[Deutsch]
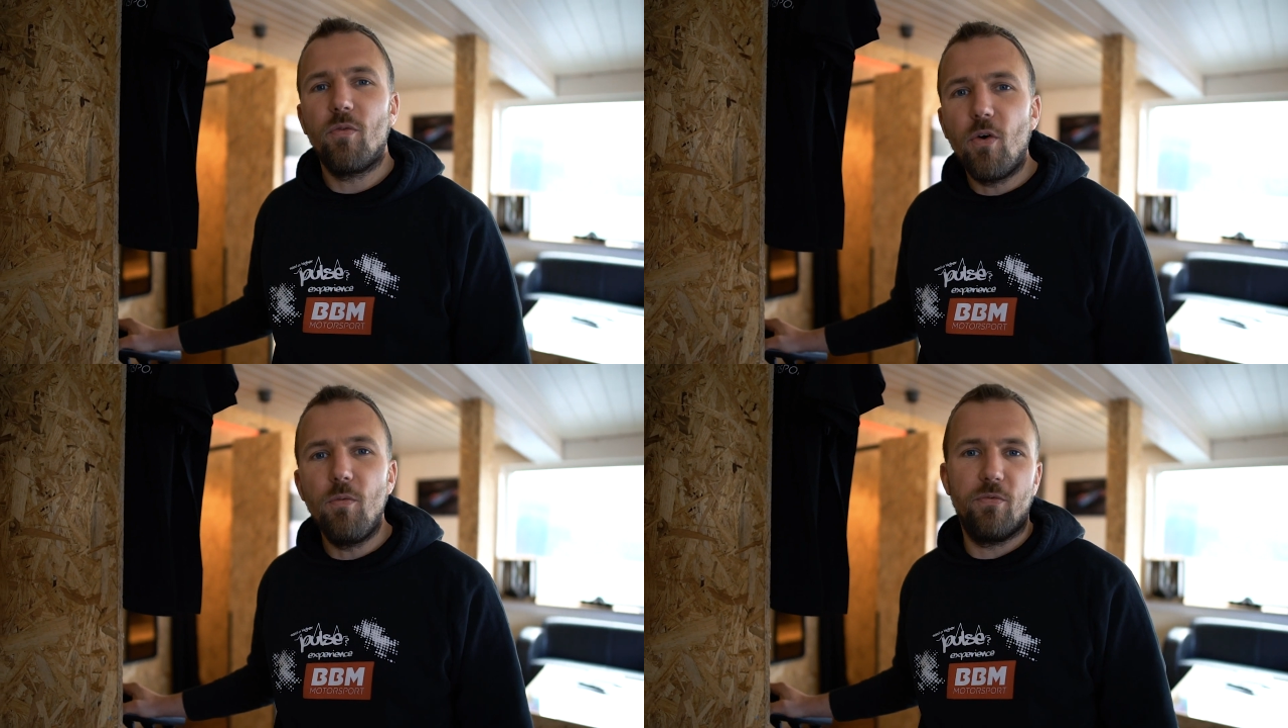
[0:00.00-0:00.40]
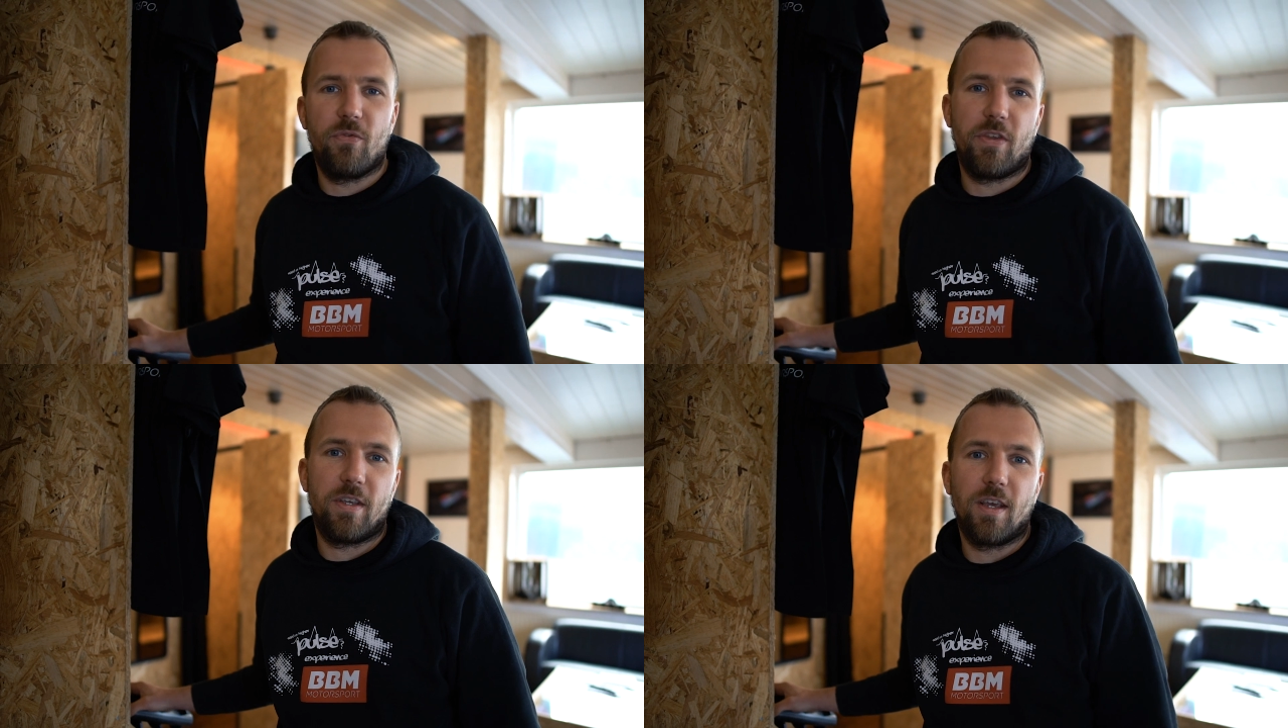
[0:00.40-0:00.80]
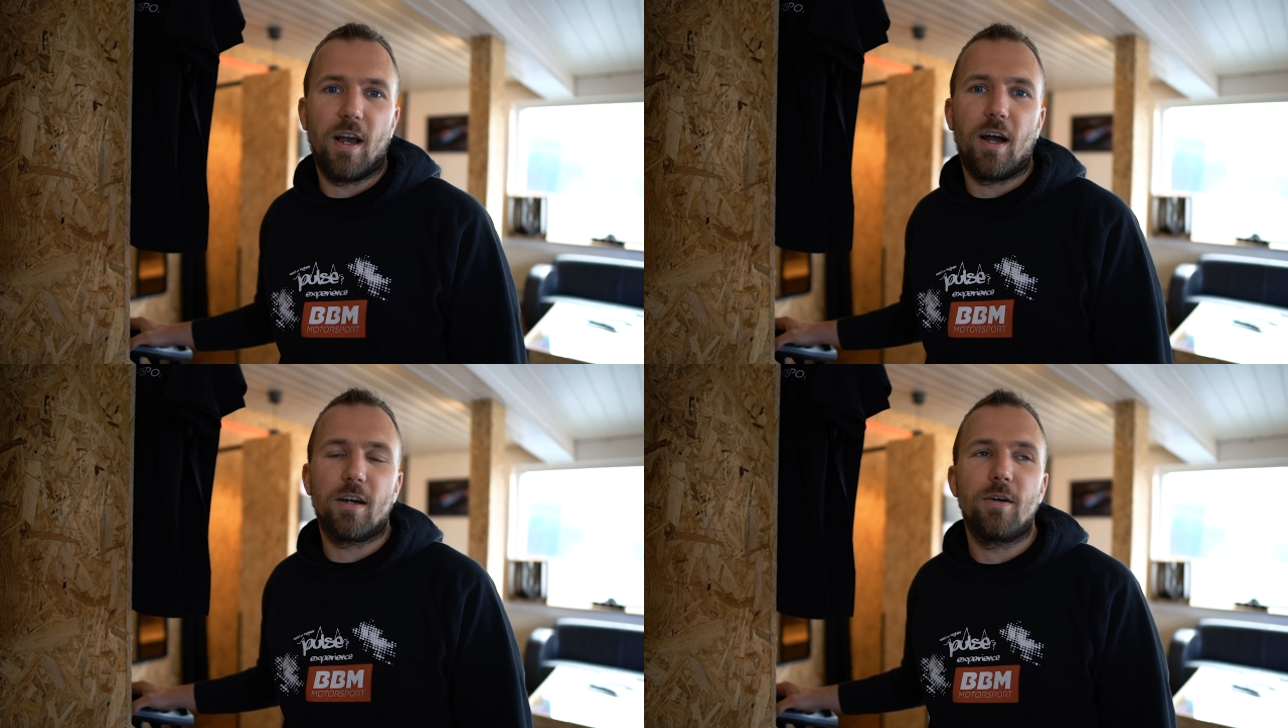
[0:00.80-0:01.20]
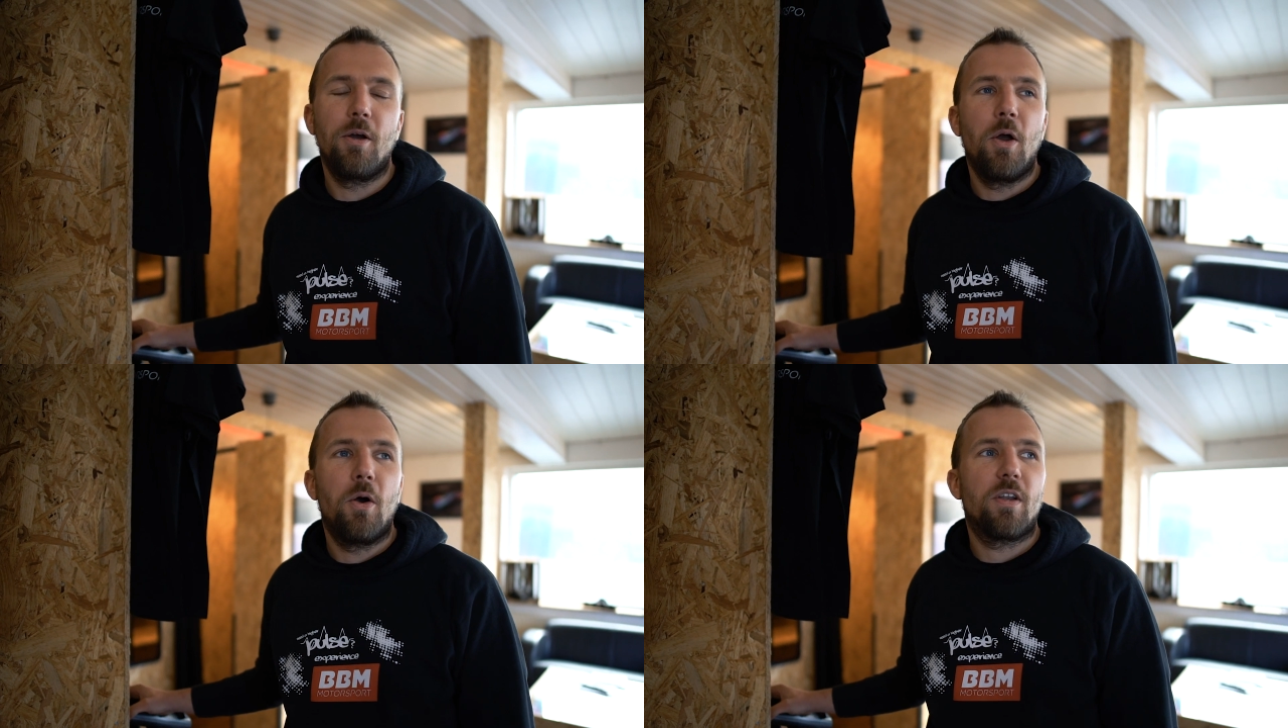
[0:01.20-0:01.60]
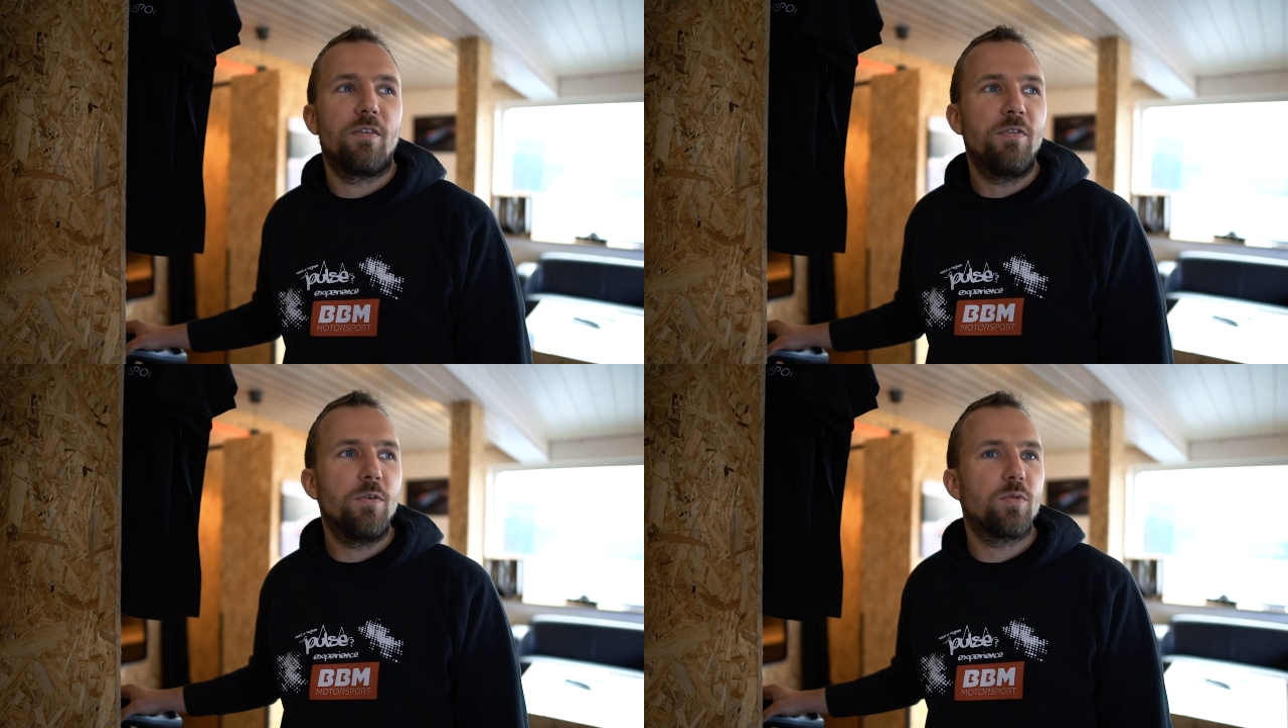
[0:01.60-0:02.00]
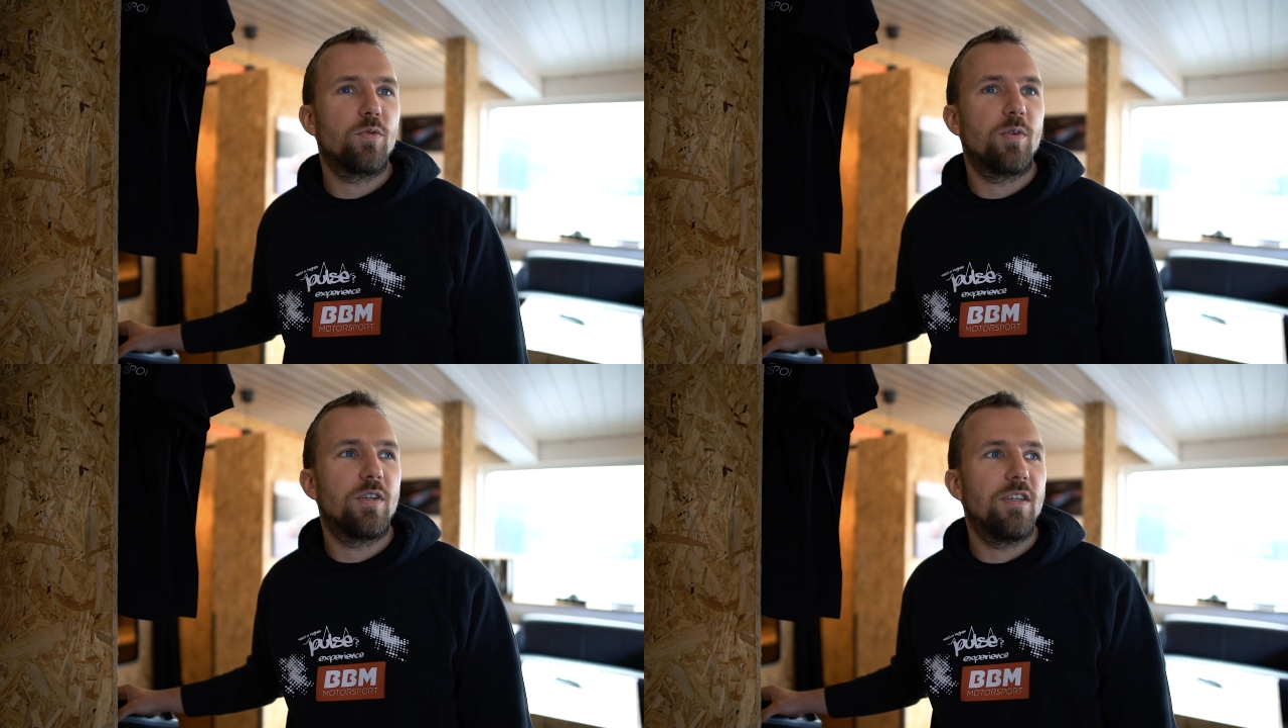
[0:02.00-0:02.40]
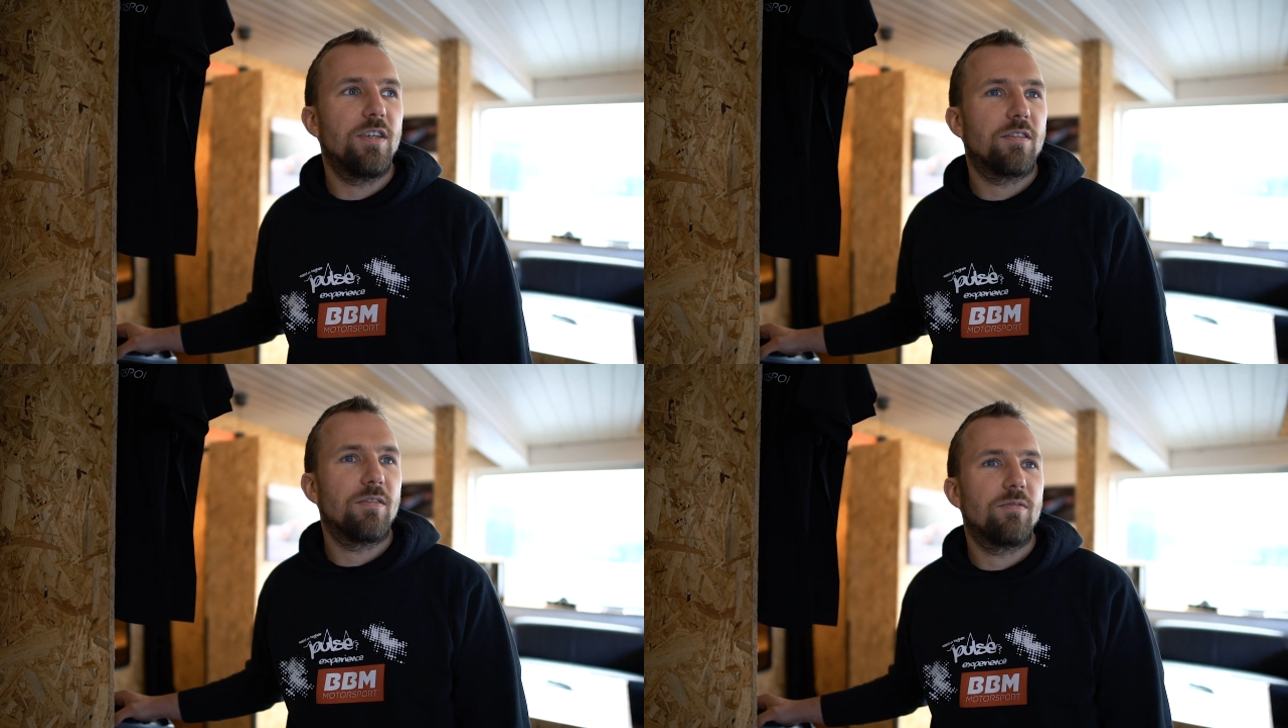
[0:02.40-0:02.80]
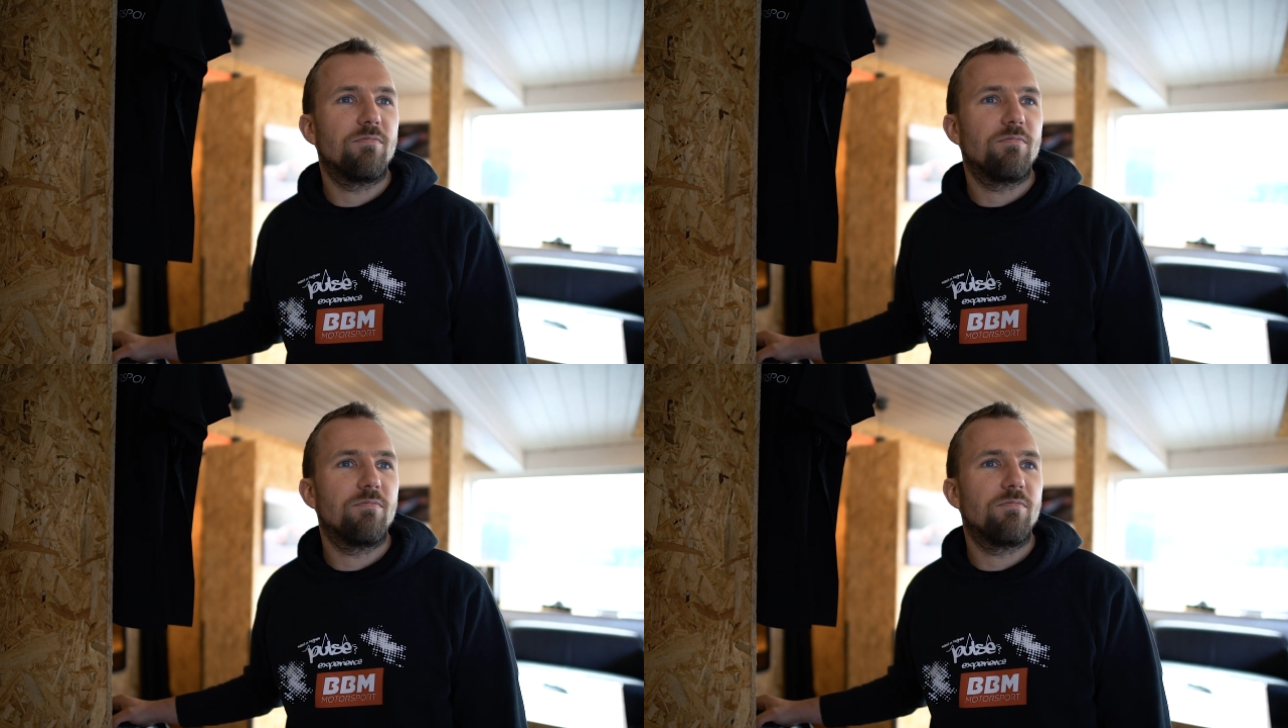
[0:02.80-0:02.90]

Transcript: 50 Jahre. Und da haben wir uns überlegt,